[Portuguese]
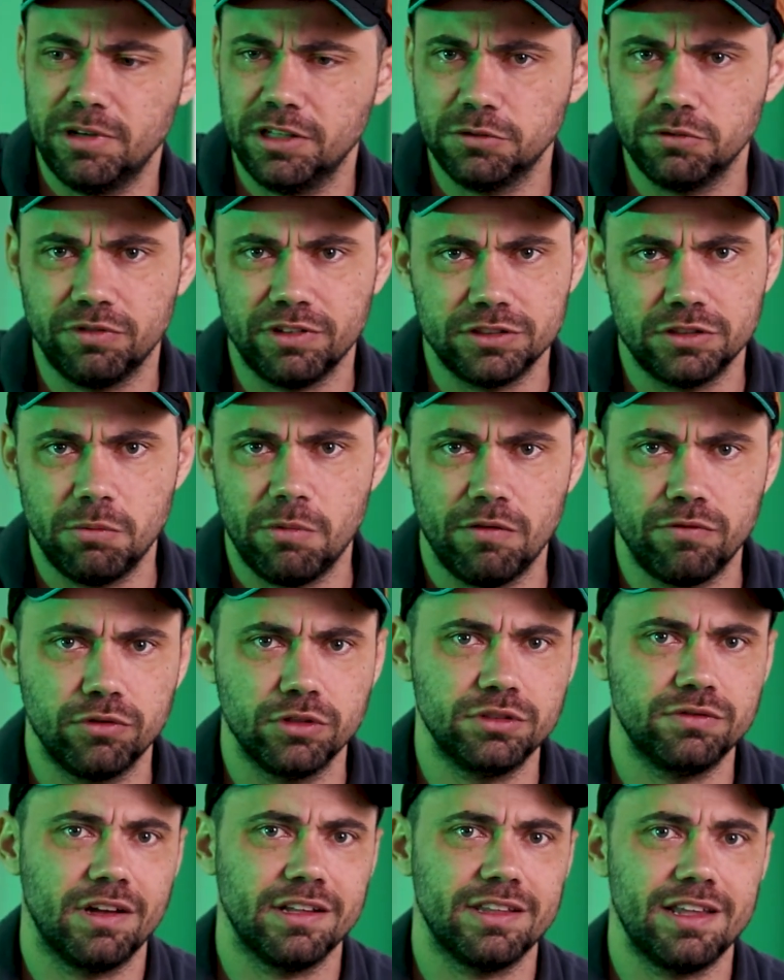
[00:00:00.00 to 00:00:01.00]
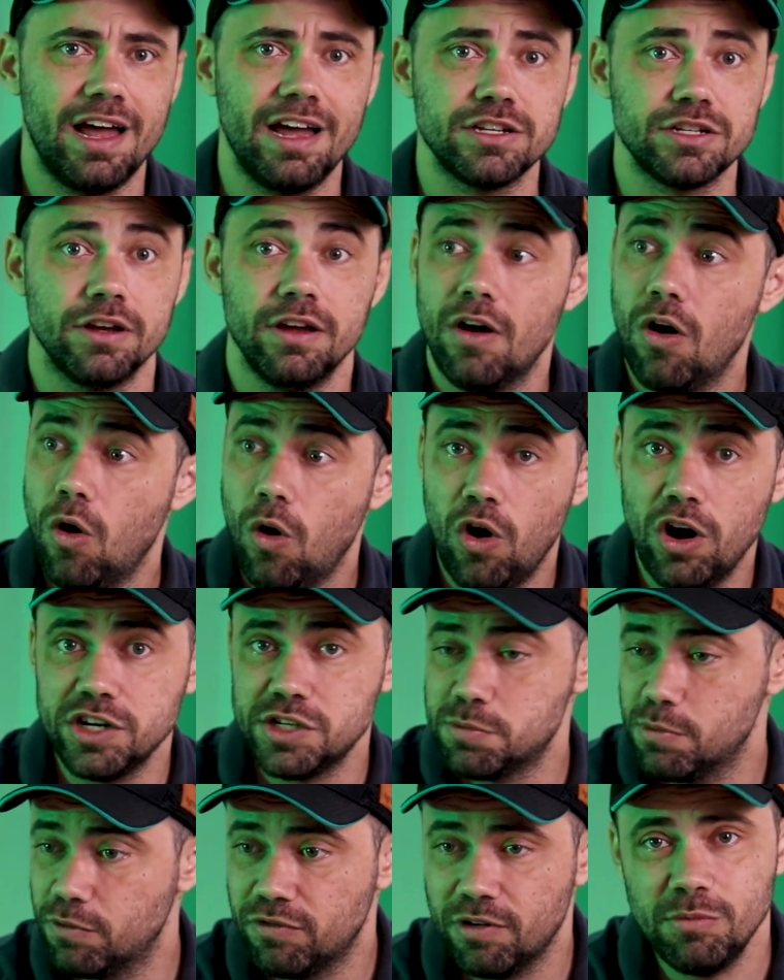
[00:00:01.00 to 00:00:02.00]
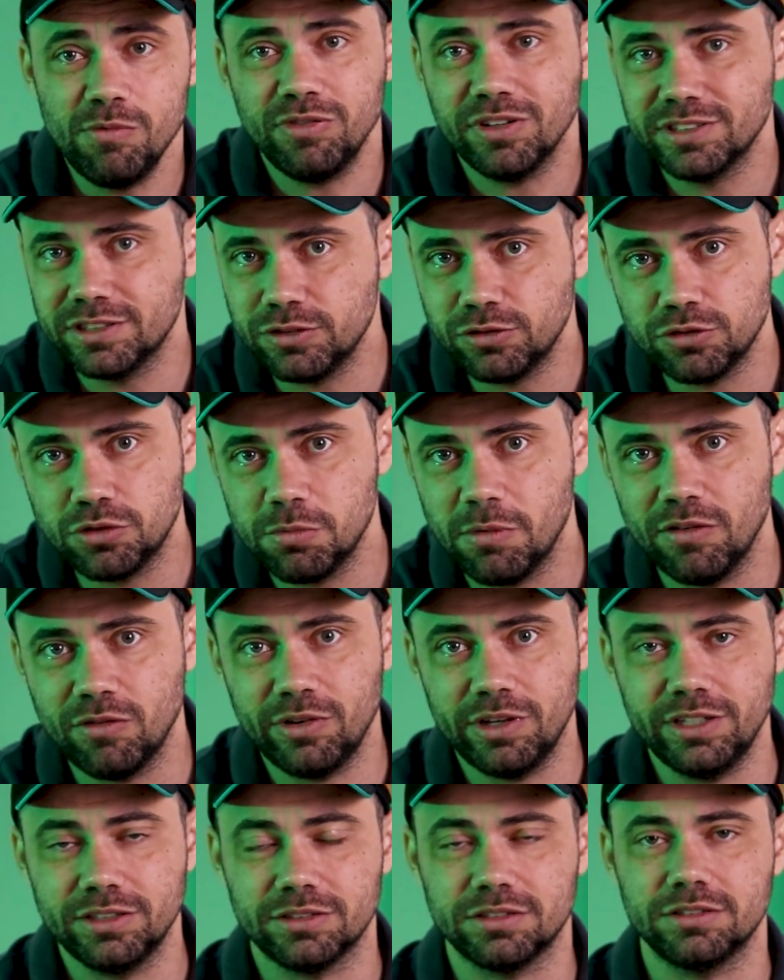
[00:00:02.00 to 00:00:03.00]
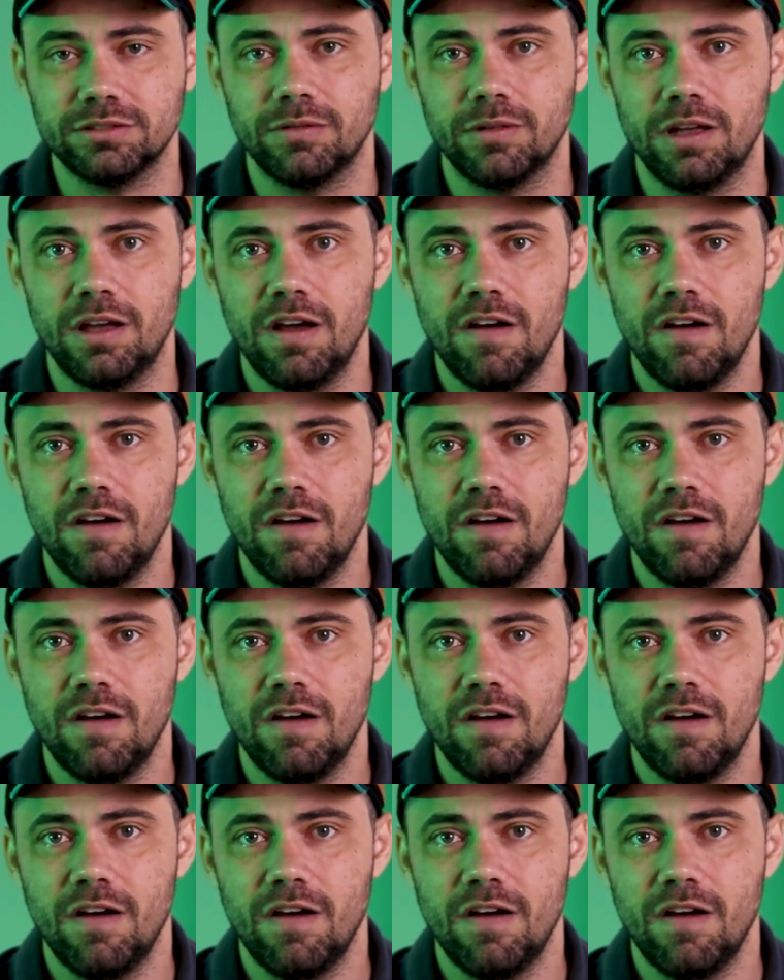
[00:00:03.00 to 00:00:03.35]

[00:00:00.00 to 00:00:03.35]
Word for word: mesmo fazer uma fosfatagem, ótimo, vamos fazer isso de uma vez.